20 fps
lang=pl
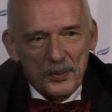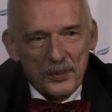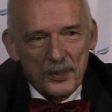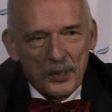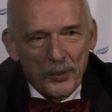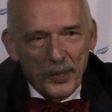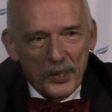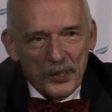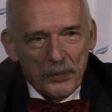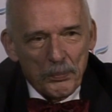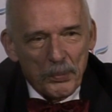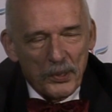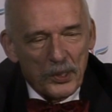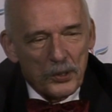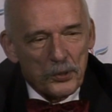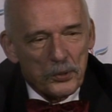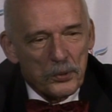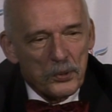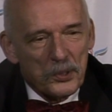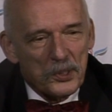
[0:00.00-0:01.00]
działanie
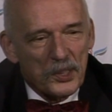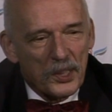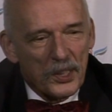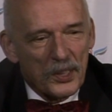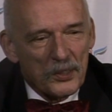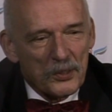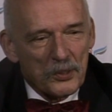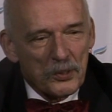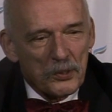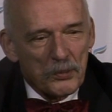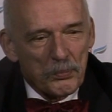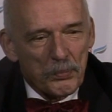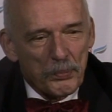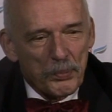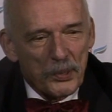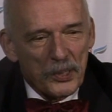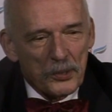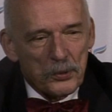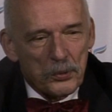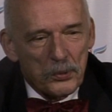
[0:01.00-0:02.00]
pana Szulca, e,
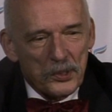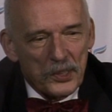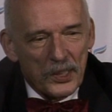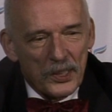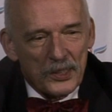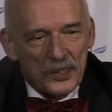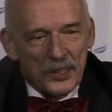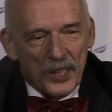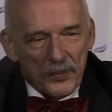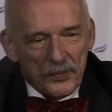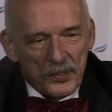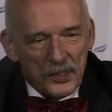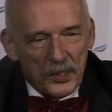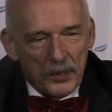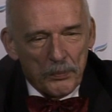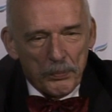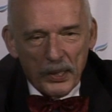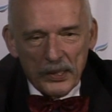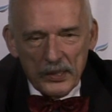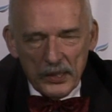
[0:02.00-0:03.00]
pana Szulca jest
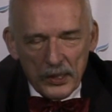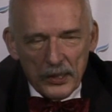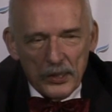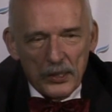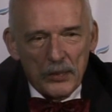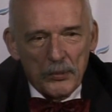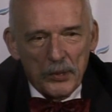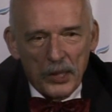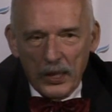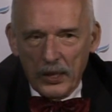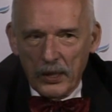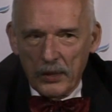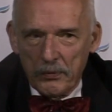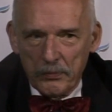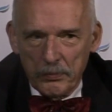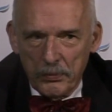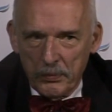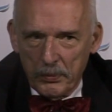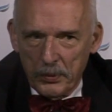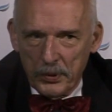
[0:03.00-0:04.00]
jawnie partyjnym. Ja,
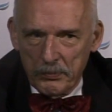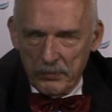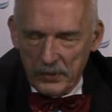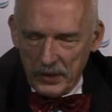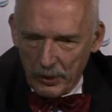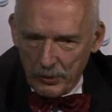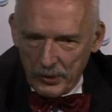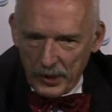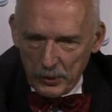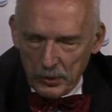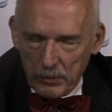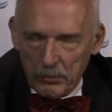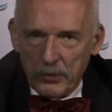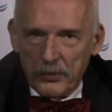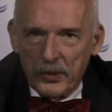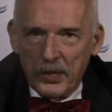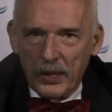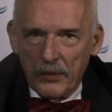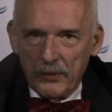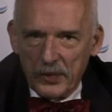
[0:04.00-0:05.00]
ja od razu
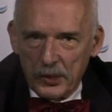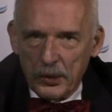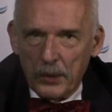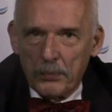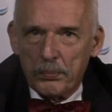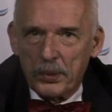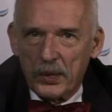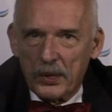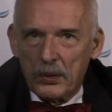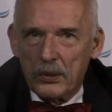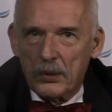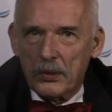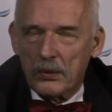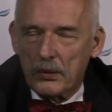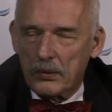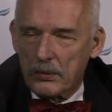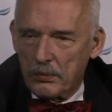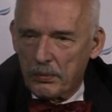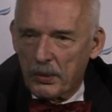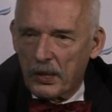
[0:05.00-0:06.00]
mówię, ja wystąpię do
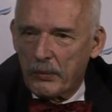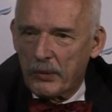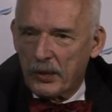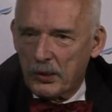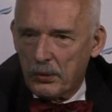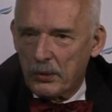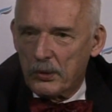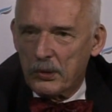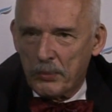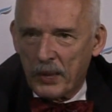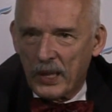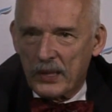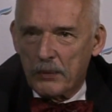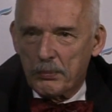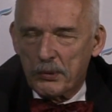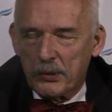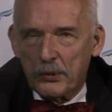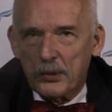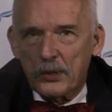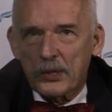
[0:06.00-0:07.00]
parlamentu o zmianę
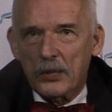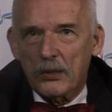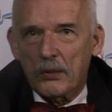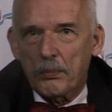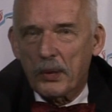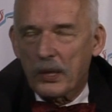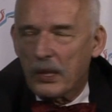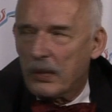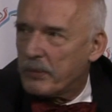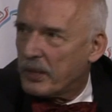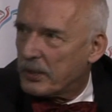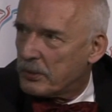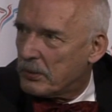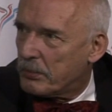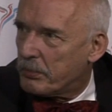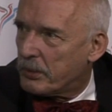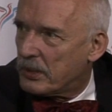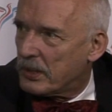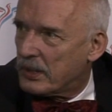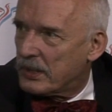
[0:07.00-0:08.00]
przewodniczącego
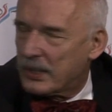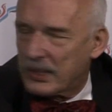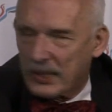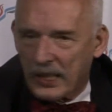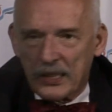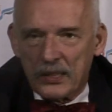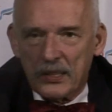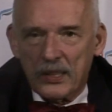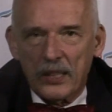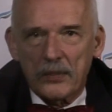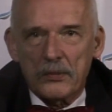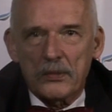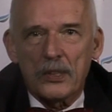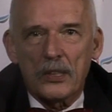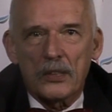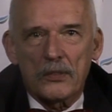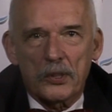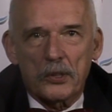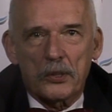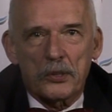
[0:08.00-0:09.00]
parlamentu, bo to jest skandal.
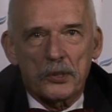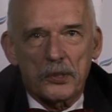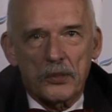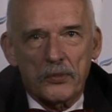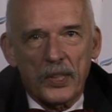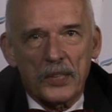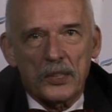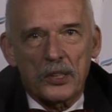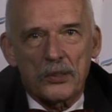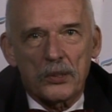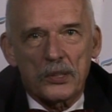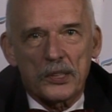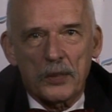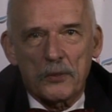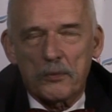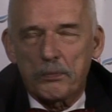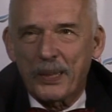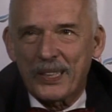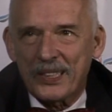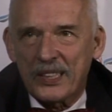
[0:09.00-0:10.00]
Wykorzystywanie do
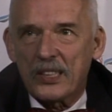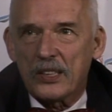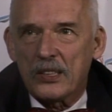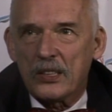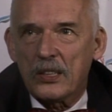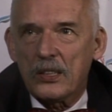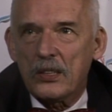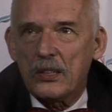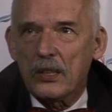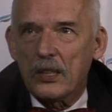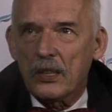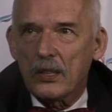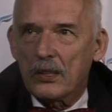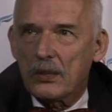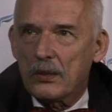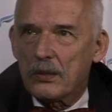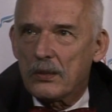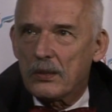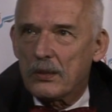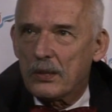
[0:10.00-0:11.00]
celów partyjnych
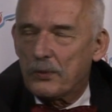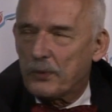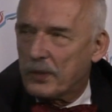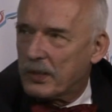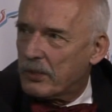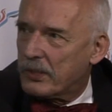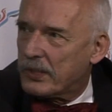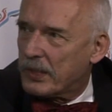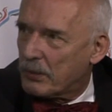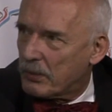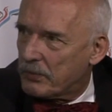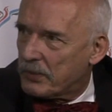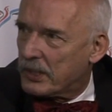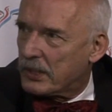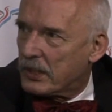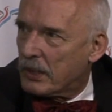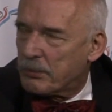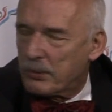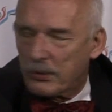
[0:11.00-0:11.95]
e, swojego stanowiska